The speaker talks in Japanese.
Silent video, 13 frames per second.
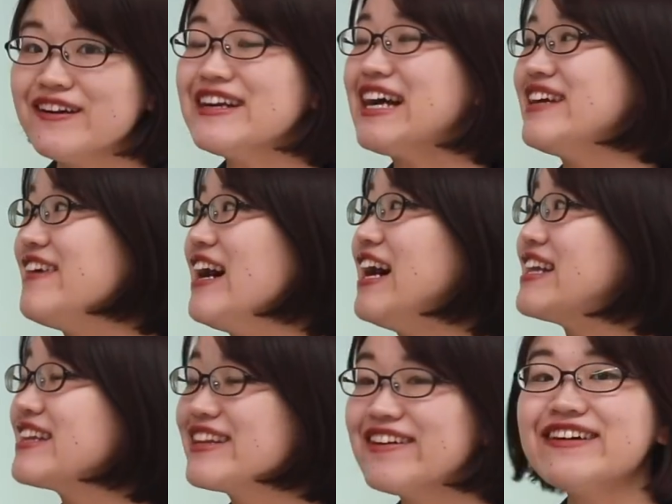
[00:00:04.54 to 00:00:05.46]
今回
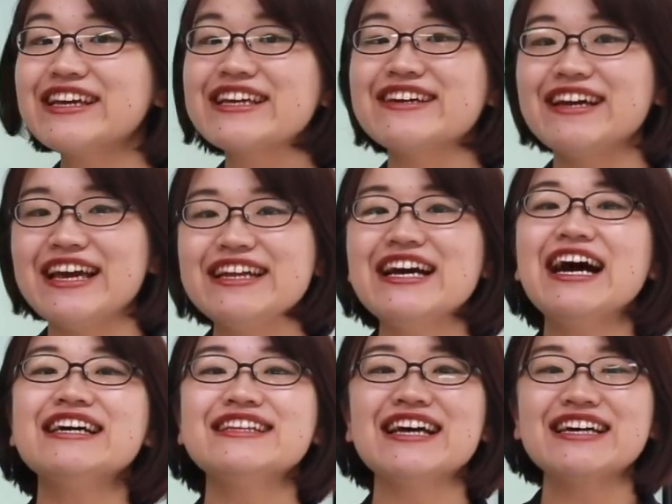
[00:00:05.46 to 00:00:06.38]
は、TOEIC
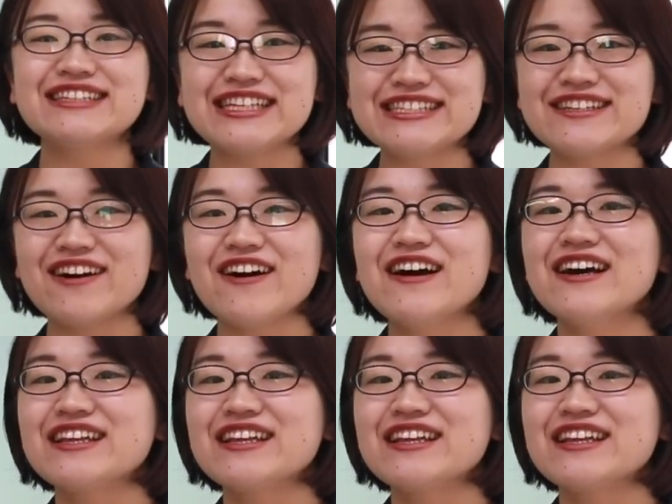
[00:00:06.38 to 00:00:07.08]
エラーンールテスト